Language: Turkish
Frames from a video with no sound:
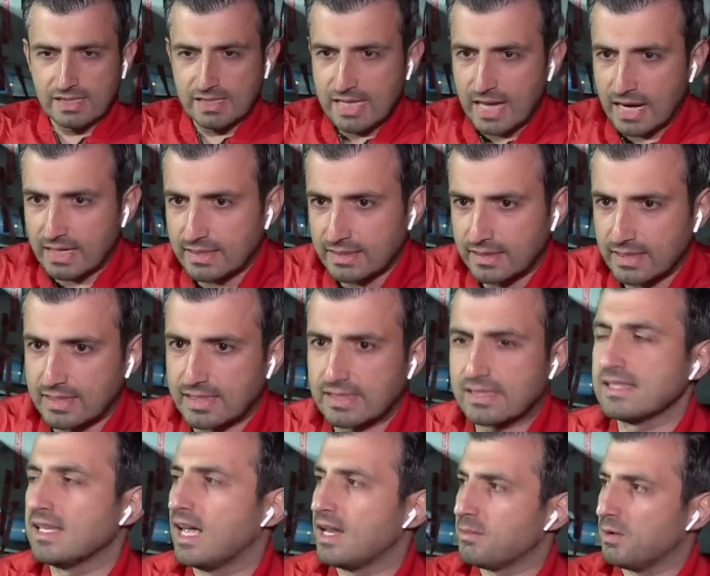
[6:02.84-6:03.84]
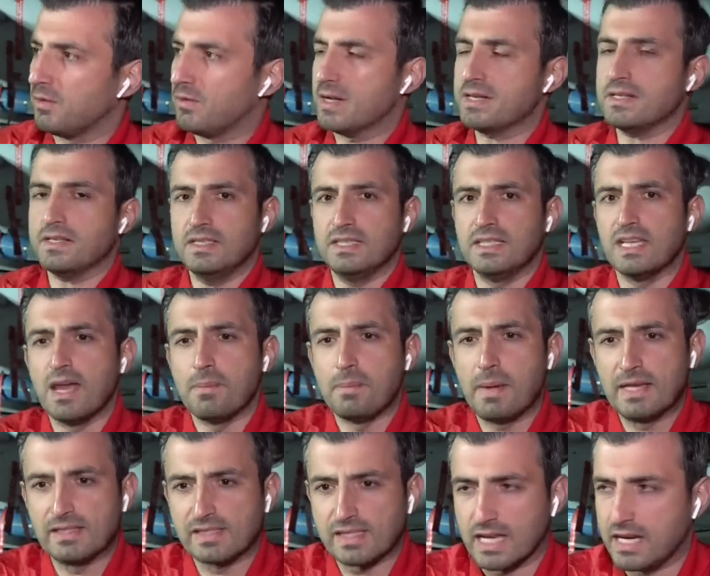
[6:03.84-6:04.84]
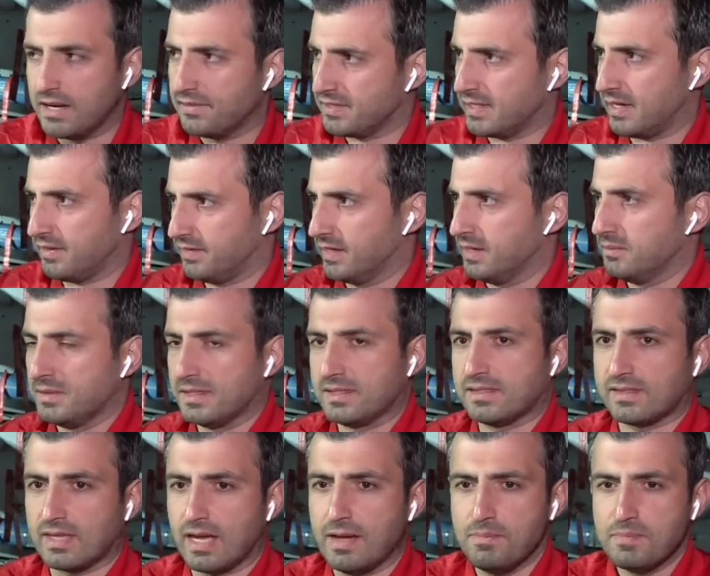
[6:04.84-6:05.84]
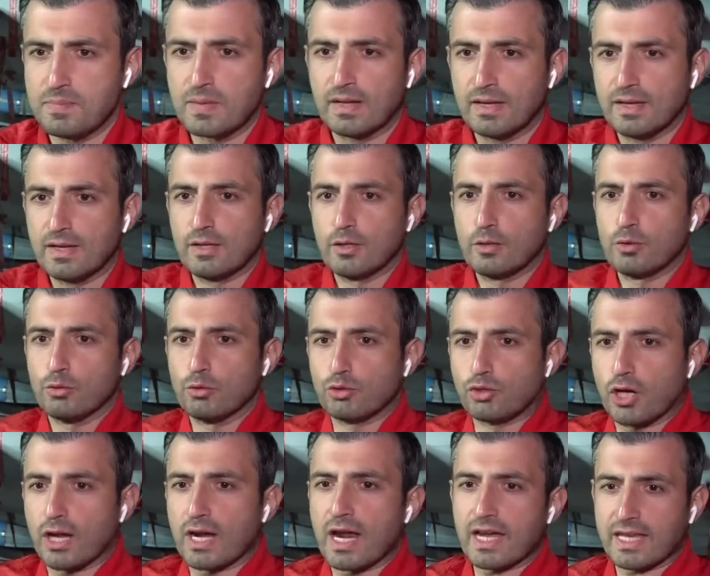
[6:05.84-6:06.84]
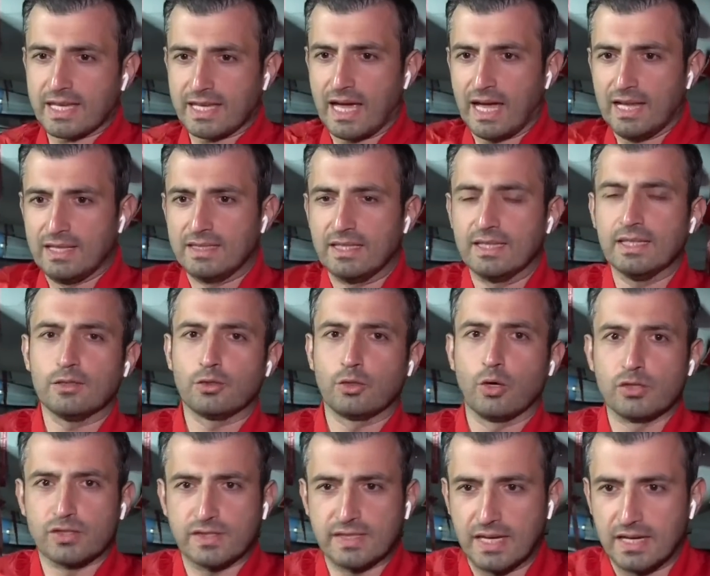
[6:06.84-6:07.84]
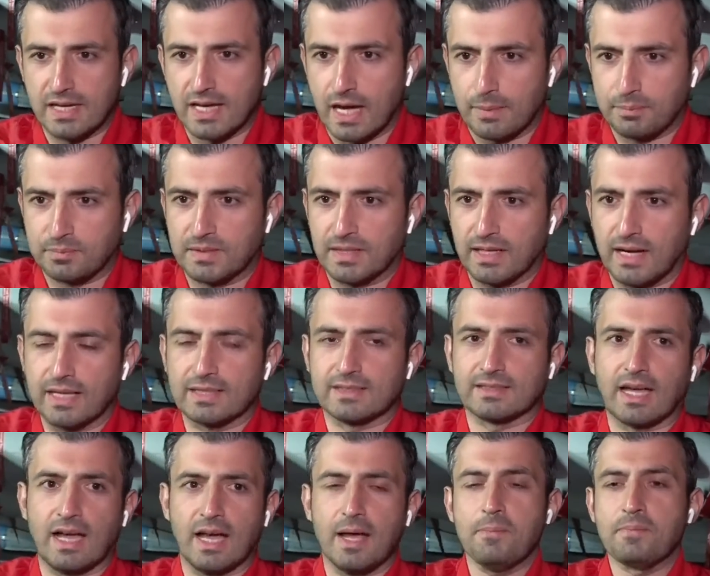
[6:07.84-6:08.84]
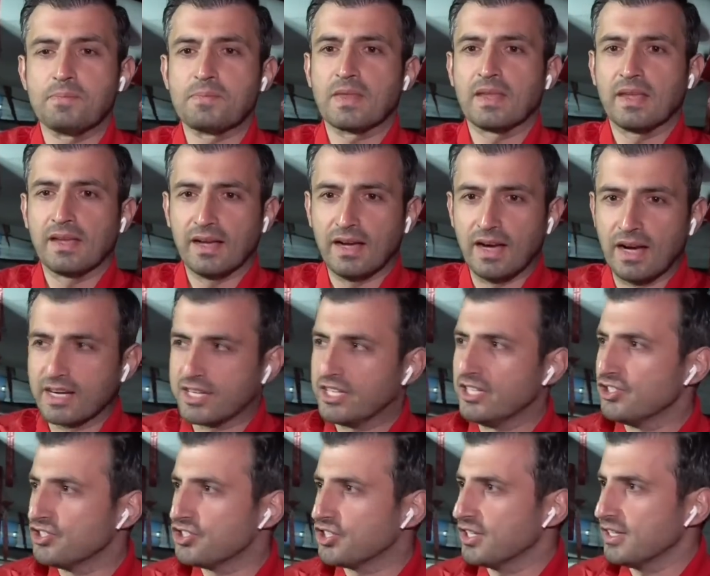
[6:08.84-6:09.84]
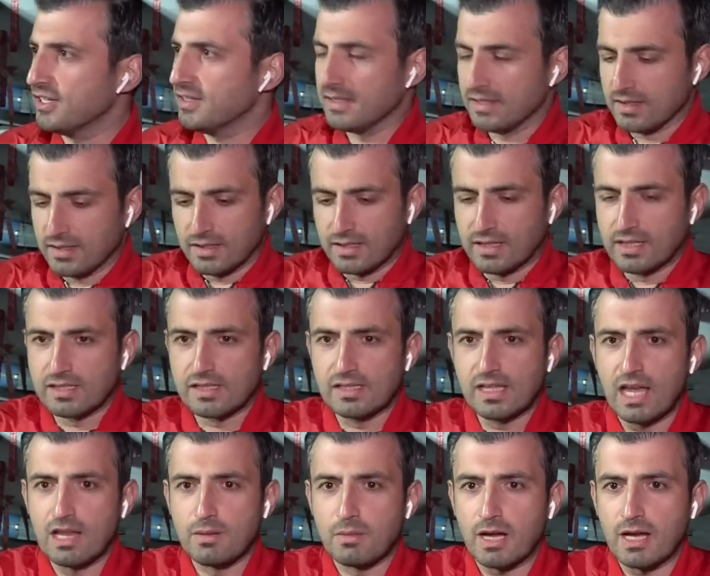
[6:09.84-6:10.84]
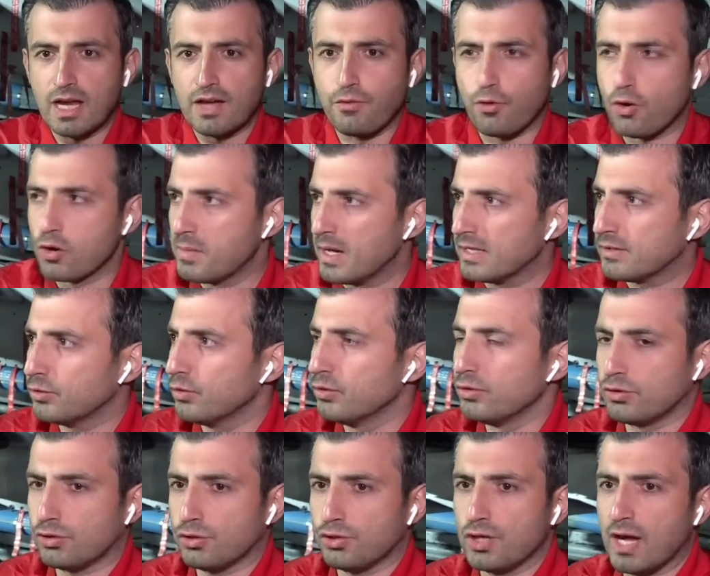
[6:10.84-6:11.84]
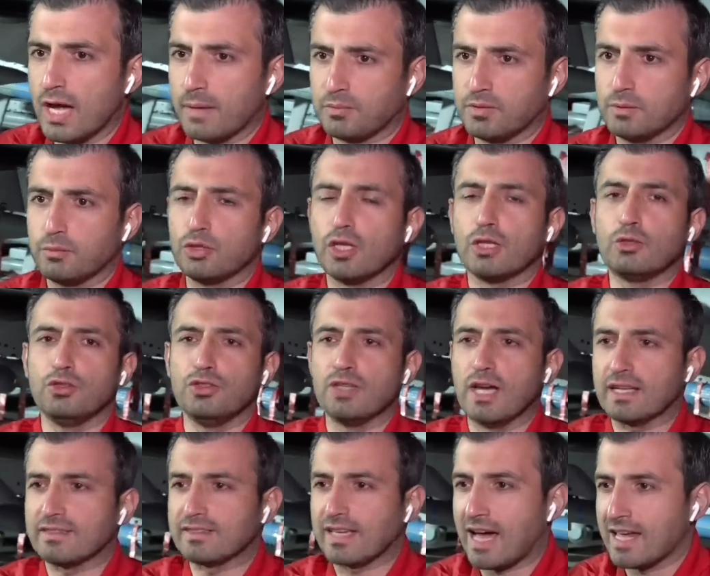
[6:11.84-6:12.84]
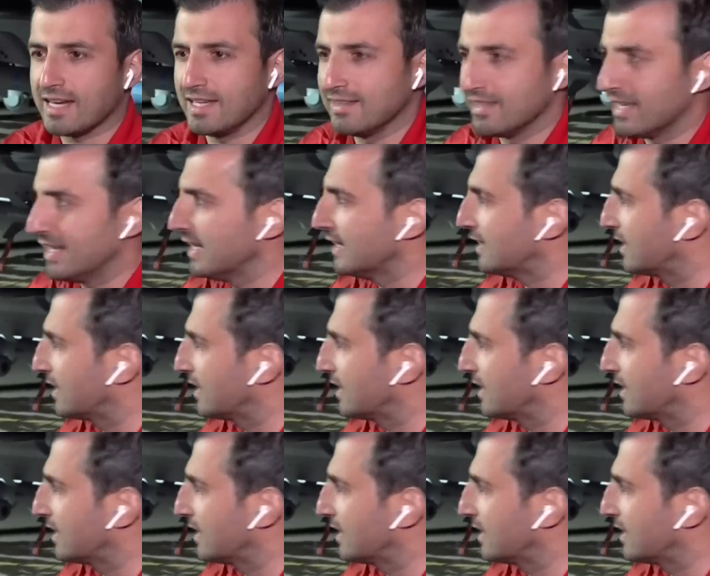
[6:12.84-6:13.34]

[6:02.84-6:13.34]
ileride de Kızıl Elma var. Yine benzer efsafta bir sistem uçarak geldi, gösteri yaptı. Hatta Akıncı Kızıl Elma ile formasyon uçuşu yaptı. Bu da dünya tarihinde ilk